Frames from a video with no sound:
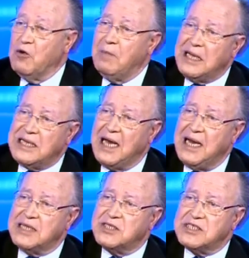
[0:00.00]
وبعد
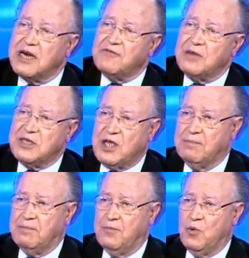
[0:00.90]
يخليها تتصرف كما
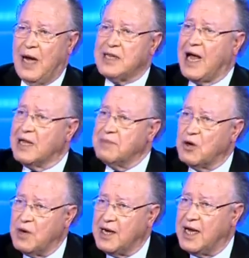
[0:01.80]
تحب وحتى حد ما
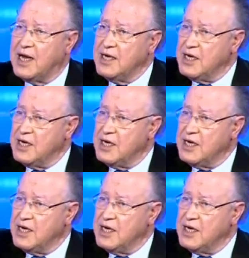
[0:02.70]
يقول لها